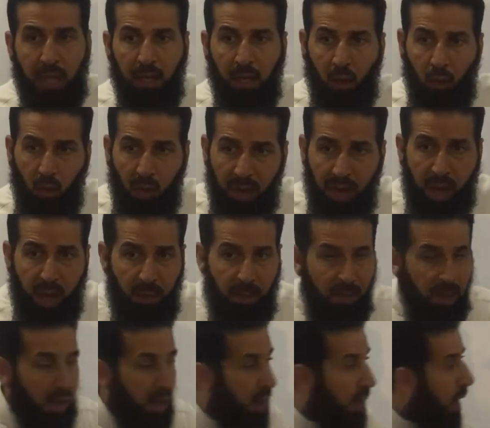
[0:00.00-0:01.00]
نقول نعم
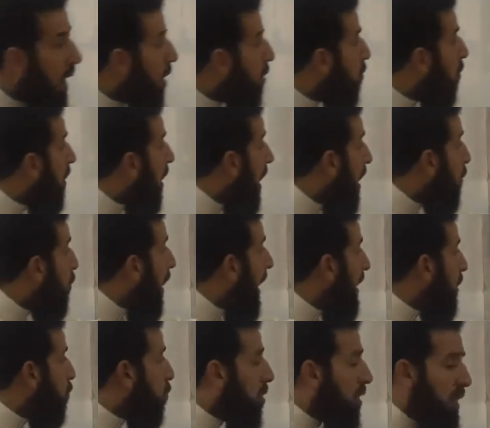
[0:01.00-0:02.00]
لأنه قال
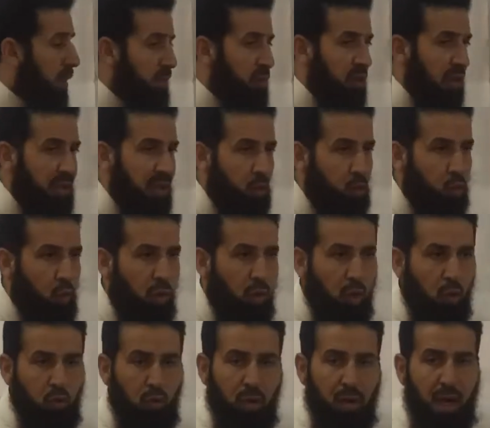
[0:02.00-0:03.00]
وعن كلهم شدد كل
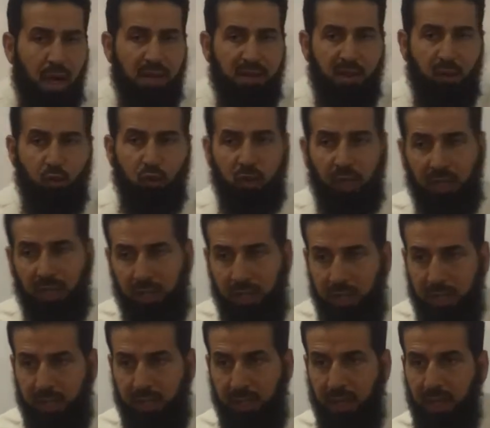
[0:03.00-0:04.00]
القراء
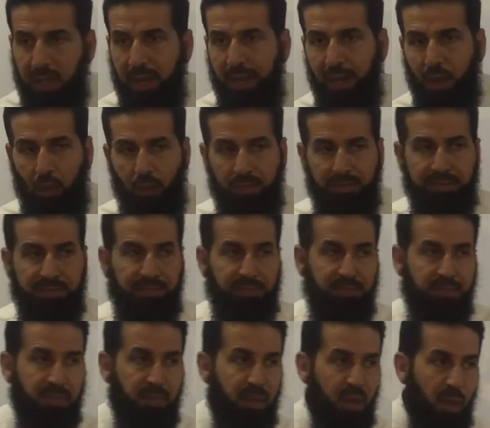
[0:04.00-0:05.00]
سنشدد لهم
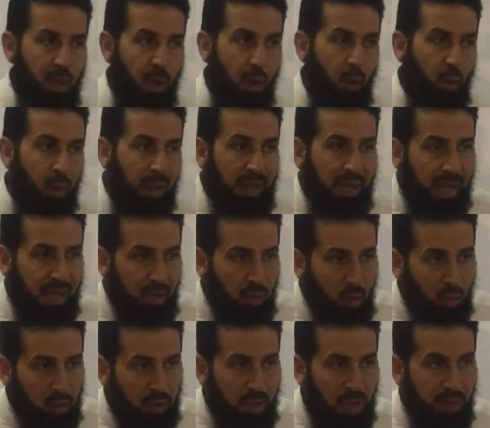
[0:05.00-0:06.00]
واضح هذه
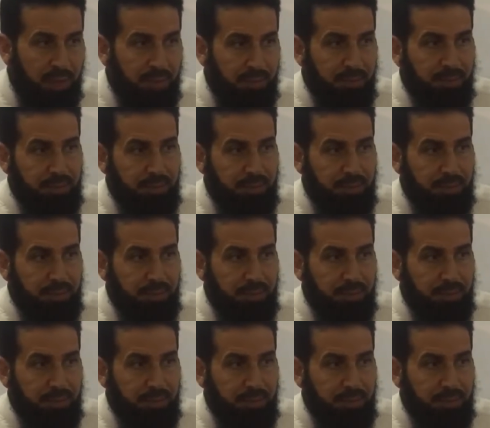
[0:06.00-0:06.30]
النقطه